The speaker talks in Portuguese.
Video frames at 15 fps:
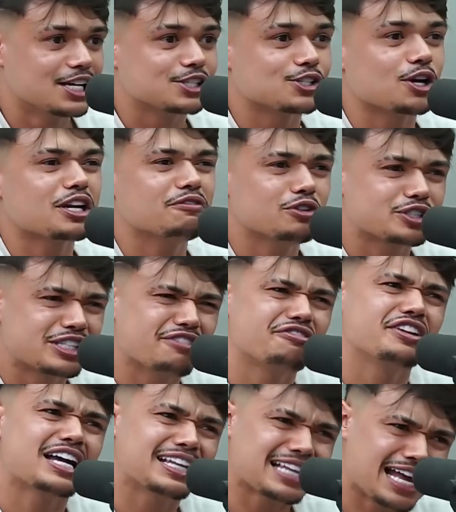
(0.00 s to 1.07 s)
Só que você
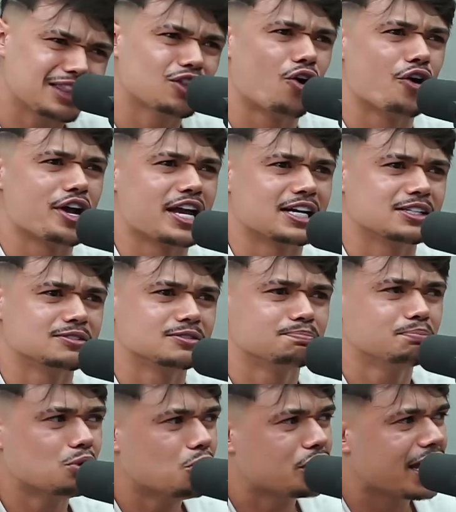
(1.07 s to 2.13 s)
fica na noia.
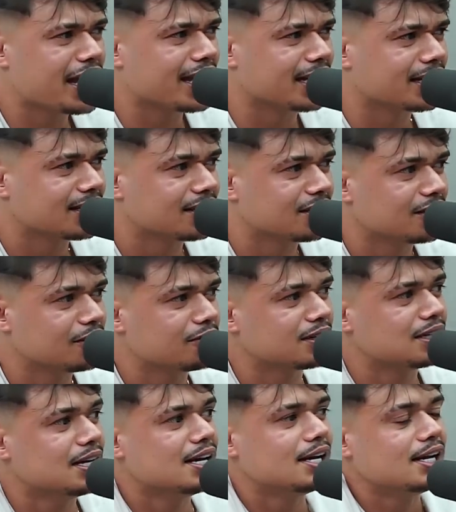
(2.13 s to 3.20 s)
Por Sim. quê?
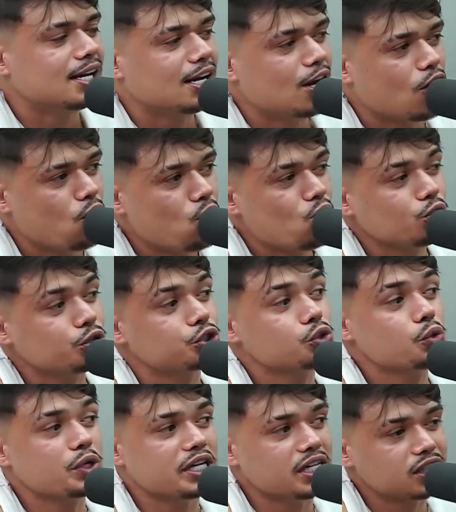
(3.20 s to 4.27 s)
Um
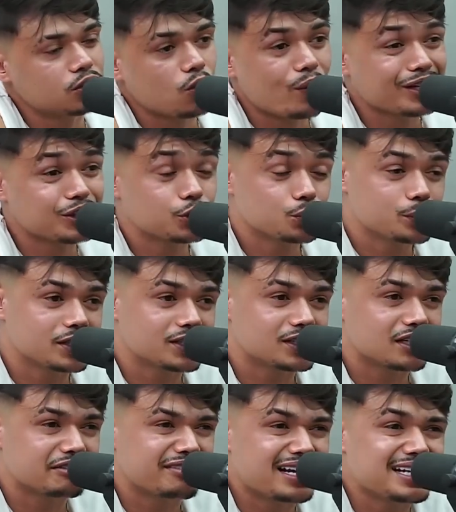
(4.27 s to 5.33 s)
juiz ou uma
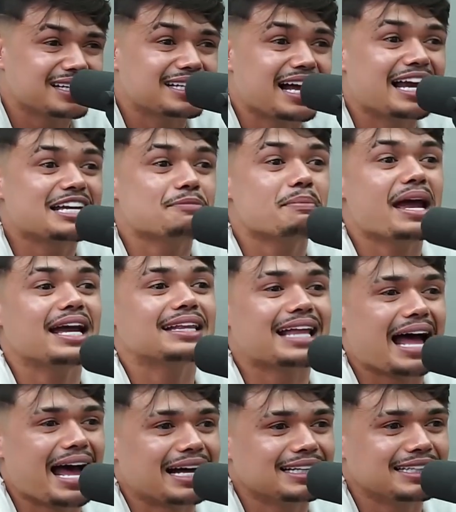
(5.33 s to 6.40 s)
juíza vai lhe dar
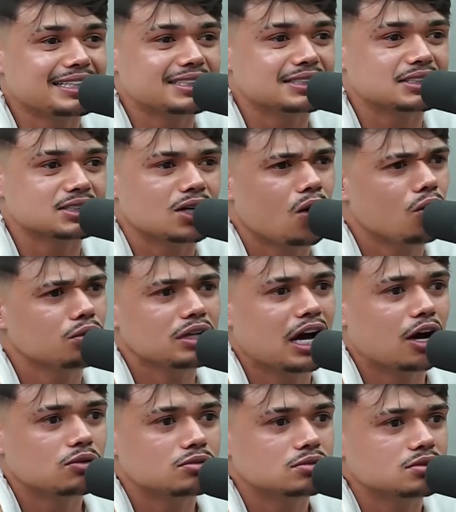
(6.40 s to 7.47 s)
liberdade ou
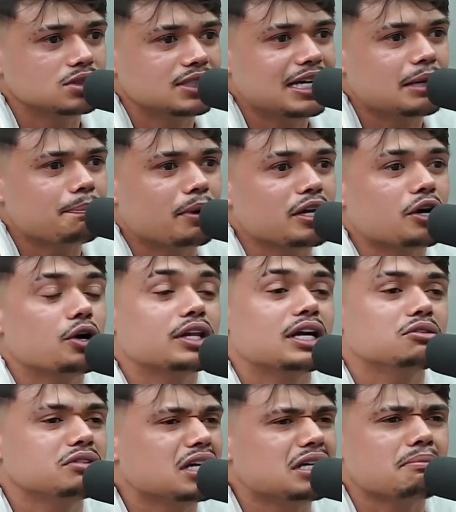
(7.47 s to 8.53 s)
não. E ele pode
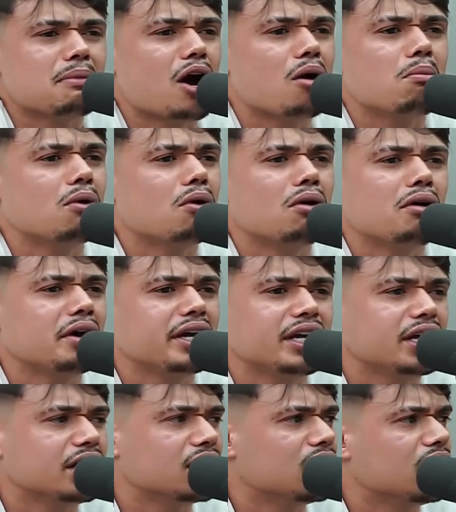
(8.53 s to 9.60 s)
acordar no dia de mau humor
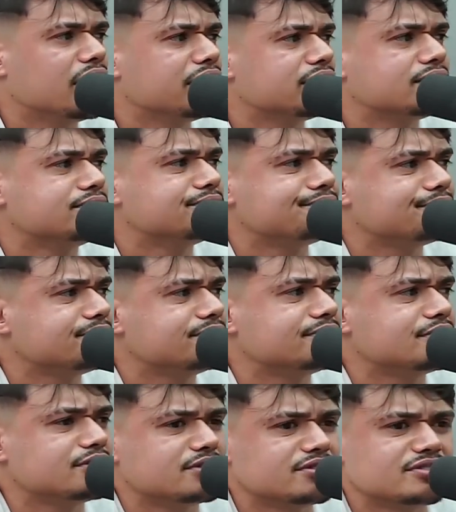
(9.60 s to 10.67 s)
e. Ah,
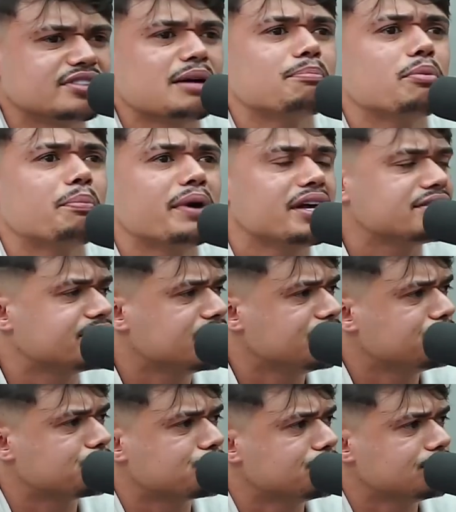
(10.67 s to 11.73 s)
vai pro
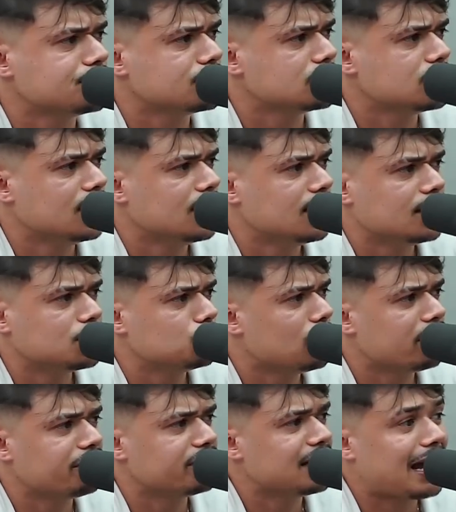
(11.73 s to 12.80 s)
presídio, tu.
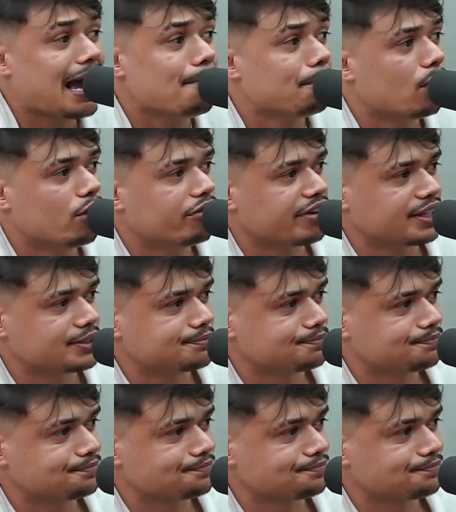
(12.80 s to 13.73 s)
Tua vida acabou, velho.